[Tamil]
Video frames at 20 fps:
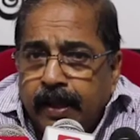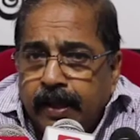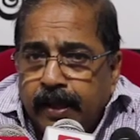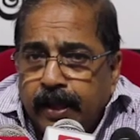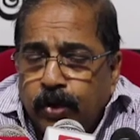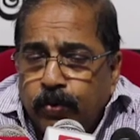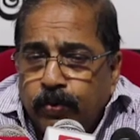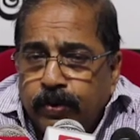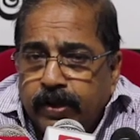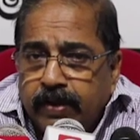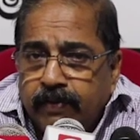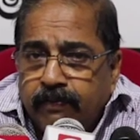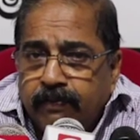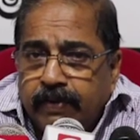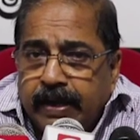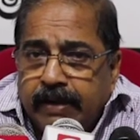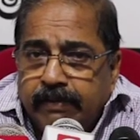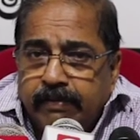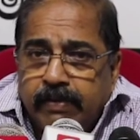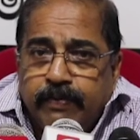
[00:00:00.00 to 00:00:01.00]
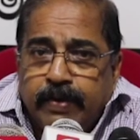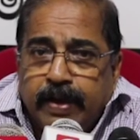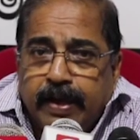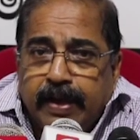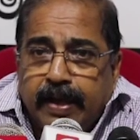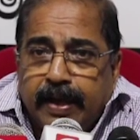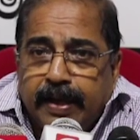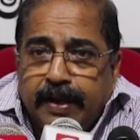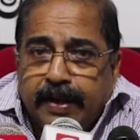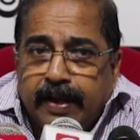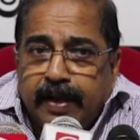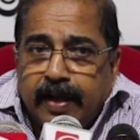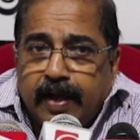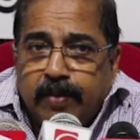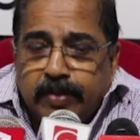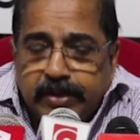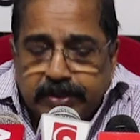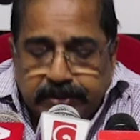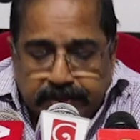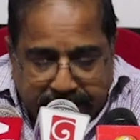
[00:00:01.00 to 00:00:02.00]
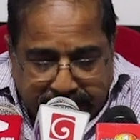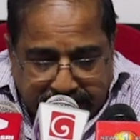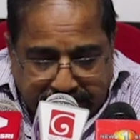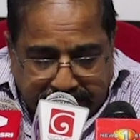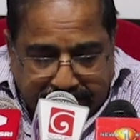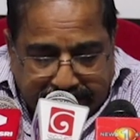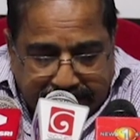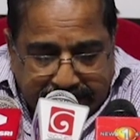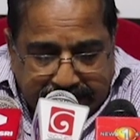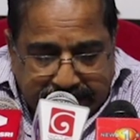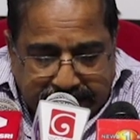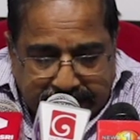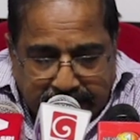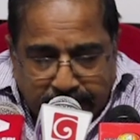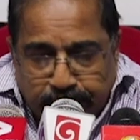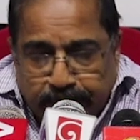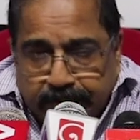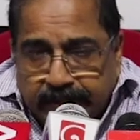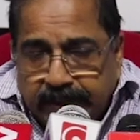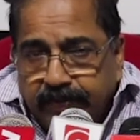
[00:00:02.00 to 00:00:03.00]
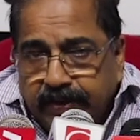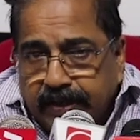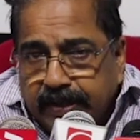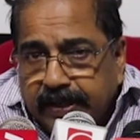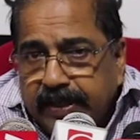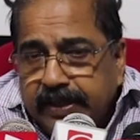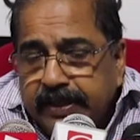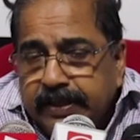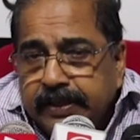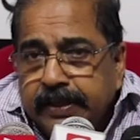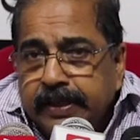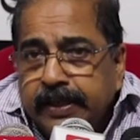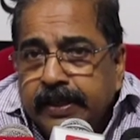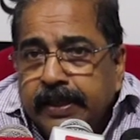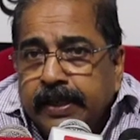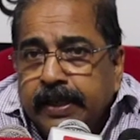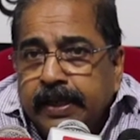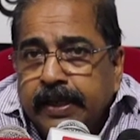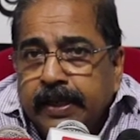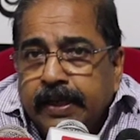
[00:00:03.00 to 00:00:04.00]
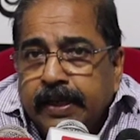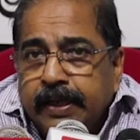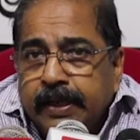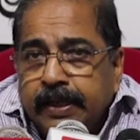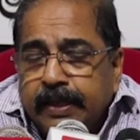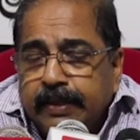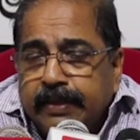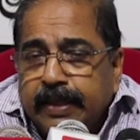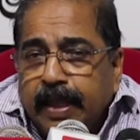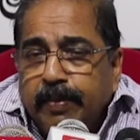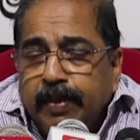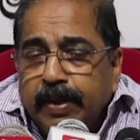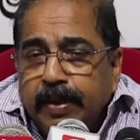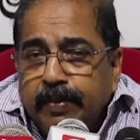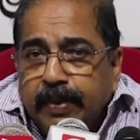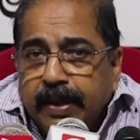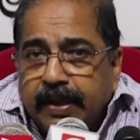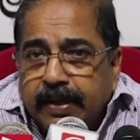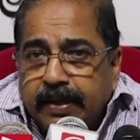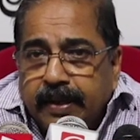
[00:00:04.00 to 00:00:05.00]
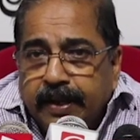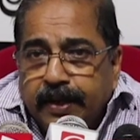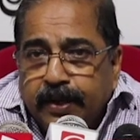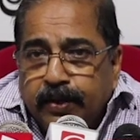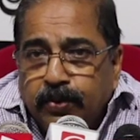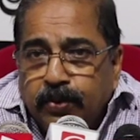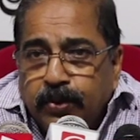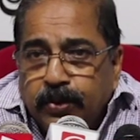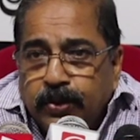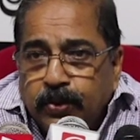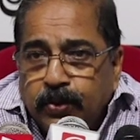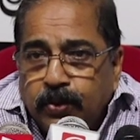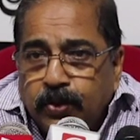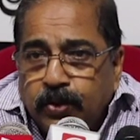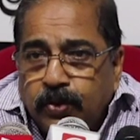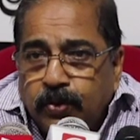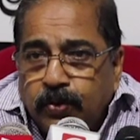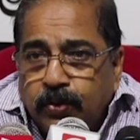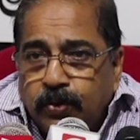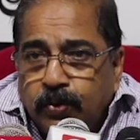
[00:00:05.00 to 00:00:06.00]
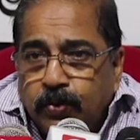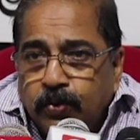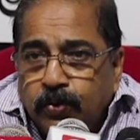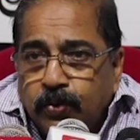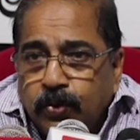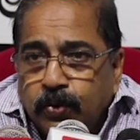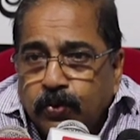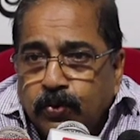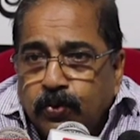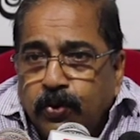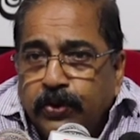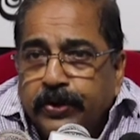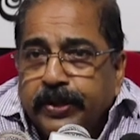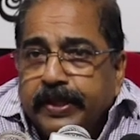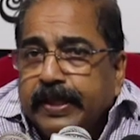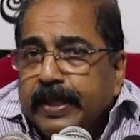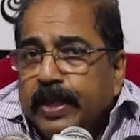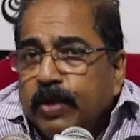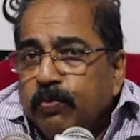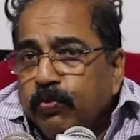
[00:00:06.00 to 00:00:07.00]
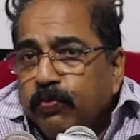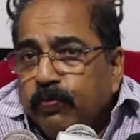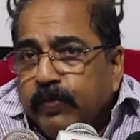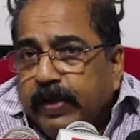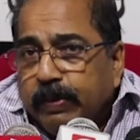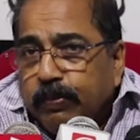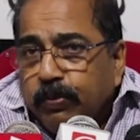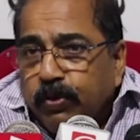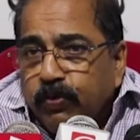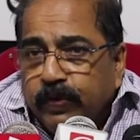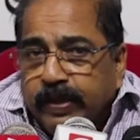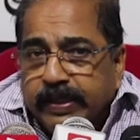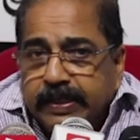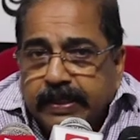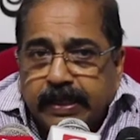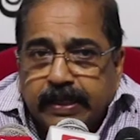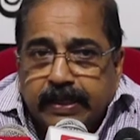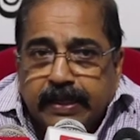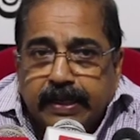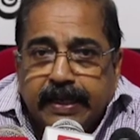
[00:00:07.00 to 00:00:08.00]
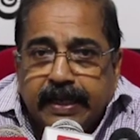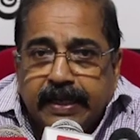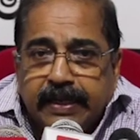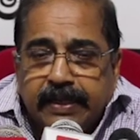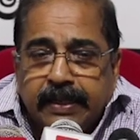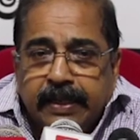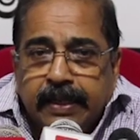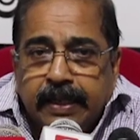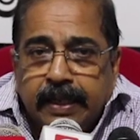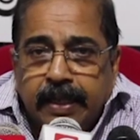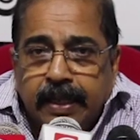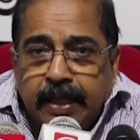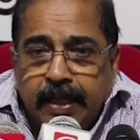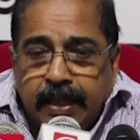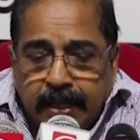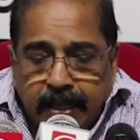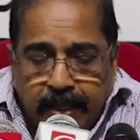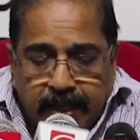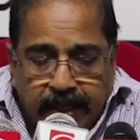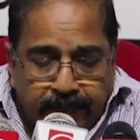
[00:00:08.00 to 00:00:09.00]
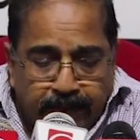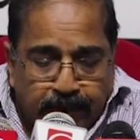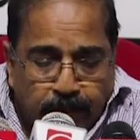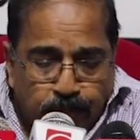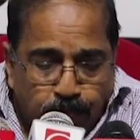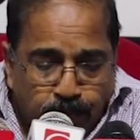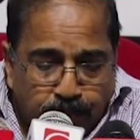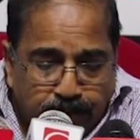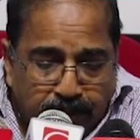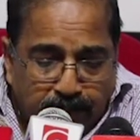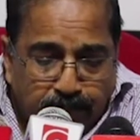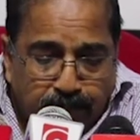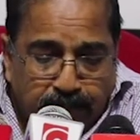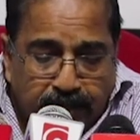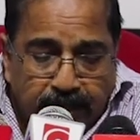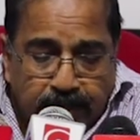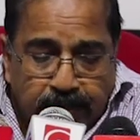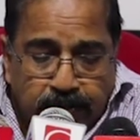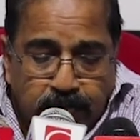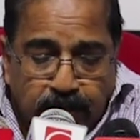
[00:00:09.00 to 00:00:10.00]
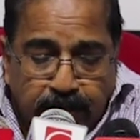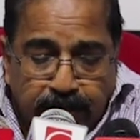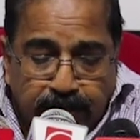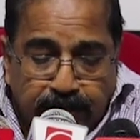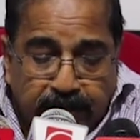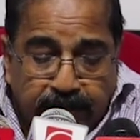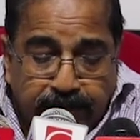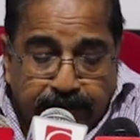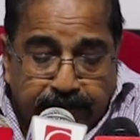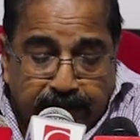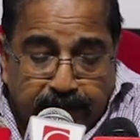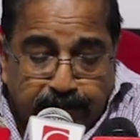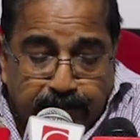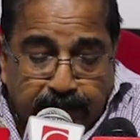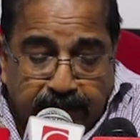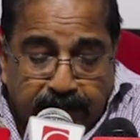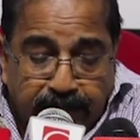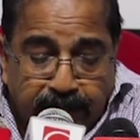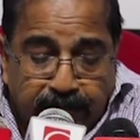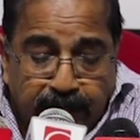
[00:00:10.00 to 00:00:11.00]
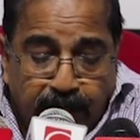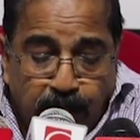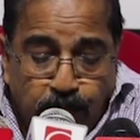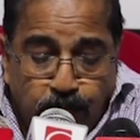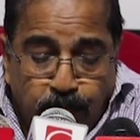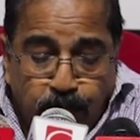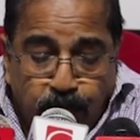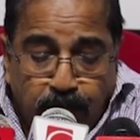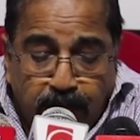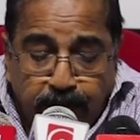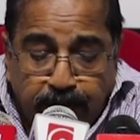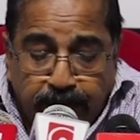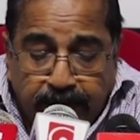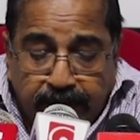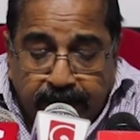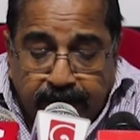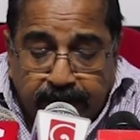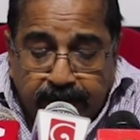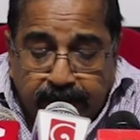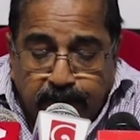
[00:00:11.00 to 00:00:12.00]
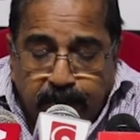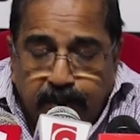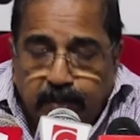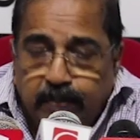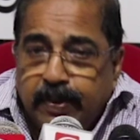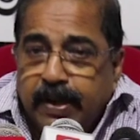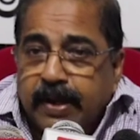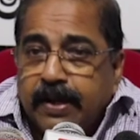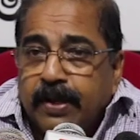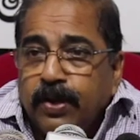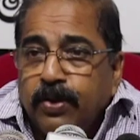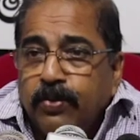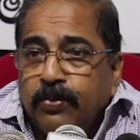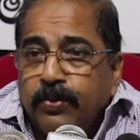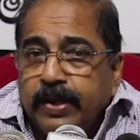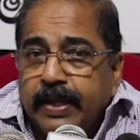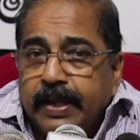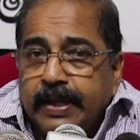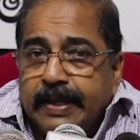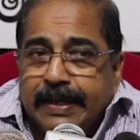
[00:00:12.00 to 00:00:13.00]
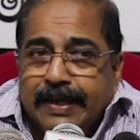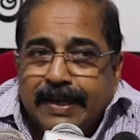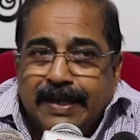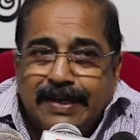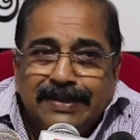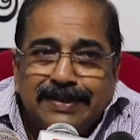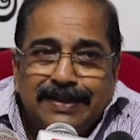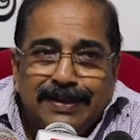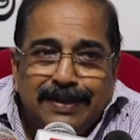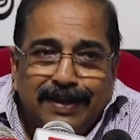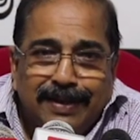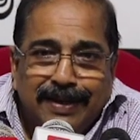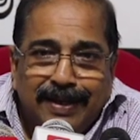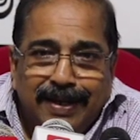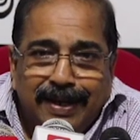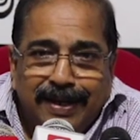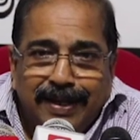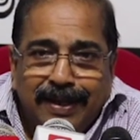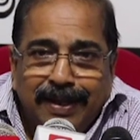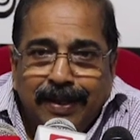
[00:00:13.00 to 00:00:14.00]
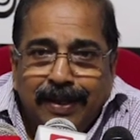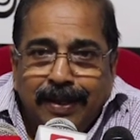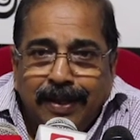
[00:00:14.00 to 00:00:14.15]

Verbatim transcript: எங்களுடைய வெளி விவகார அமைச்சர் அலி சப்ரி அவர்கள் தமிழ் மக்களை நோக்கி ஒரு ஒரு கோரிக்கையை முன்வை முன்வைத்திருக்கின்றார் அவர் முக்கியமாக சொல்லுகின்ற விடயம் என்னவென்றால் புலம்பெயர் தமிழ் மக்களினுடைய நிகழ்ச்சி நிரலை